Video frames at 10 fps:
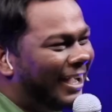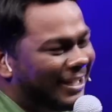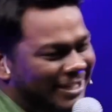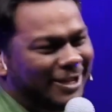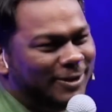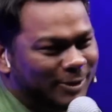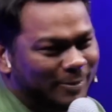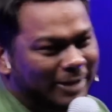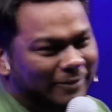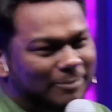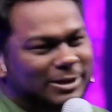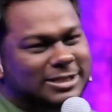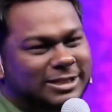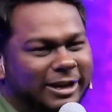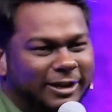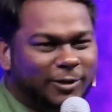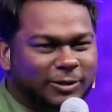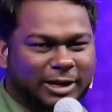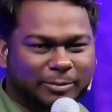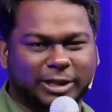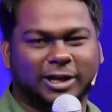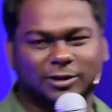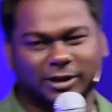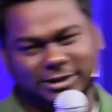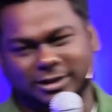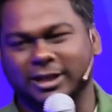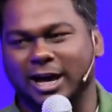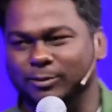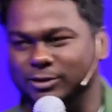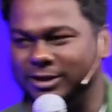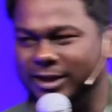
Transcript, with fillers: अच्छा देखो तुम्हारी फैमिली जिस तरीके की होती है ना मैं देखा रिश्तेदार भी उसी